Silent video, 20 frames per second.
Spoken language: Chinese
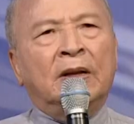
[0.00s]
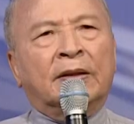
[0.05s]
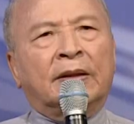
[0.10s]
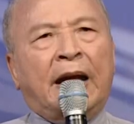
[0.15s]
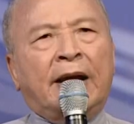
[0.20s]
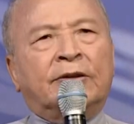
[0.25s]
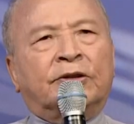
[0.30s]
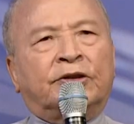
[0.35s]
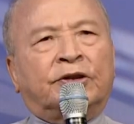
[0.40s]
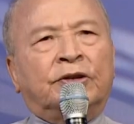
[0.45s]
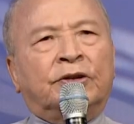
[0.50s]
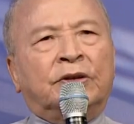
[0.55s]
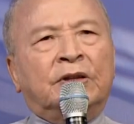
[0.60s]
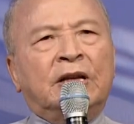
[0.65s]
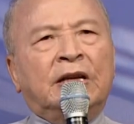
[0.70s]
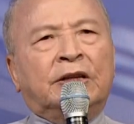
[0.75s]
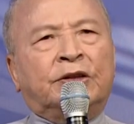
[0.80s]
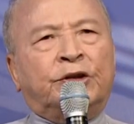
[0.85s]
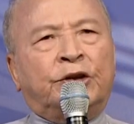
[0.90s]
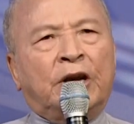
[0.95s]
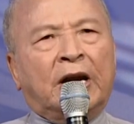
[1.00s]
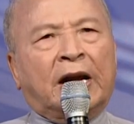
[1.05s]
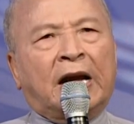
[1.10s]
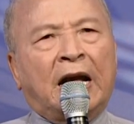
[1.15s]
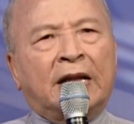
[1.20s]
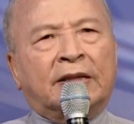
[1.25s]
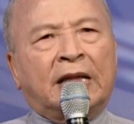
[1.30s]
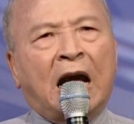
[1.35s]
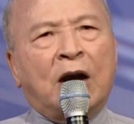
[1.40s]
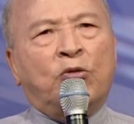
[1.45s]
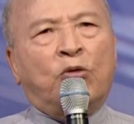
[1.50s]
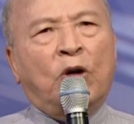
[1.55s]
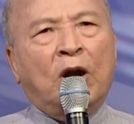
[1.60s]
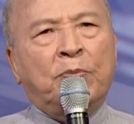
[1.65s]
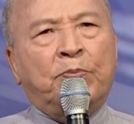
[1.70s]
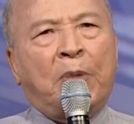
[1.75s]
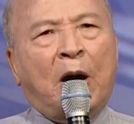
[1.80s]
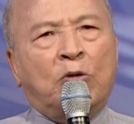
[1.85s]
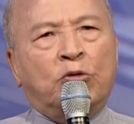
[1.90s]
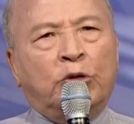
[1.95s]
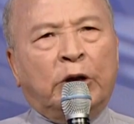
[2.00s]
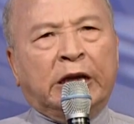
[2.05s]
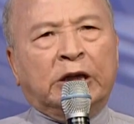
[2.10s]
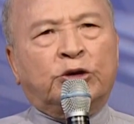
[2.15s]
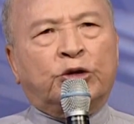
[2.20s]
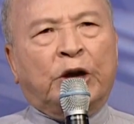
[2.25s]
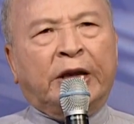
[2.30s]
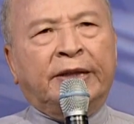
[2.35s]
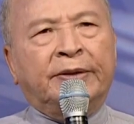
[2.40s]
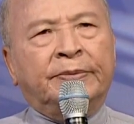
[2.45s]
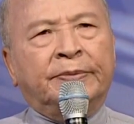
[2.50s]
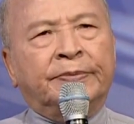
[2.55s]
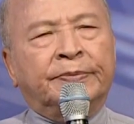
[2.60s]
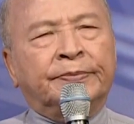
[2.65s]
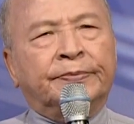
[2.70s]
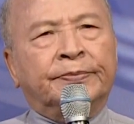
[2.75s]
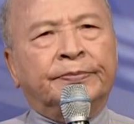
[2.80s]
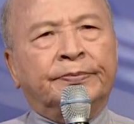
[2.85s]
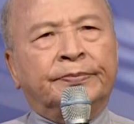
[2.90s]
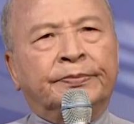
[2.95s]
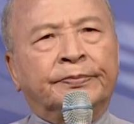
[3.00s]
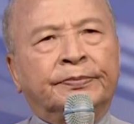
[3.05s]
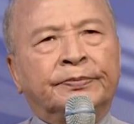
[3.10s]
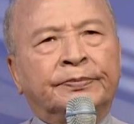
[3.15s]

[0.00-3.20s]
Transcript: 但是你却看他为宝为尊，但是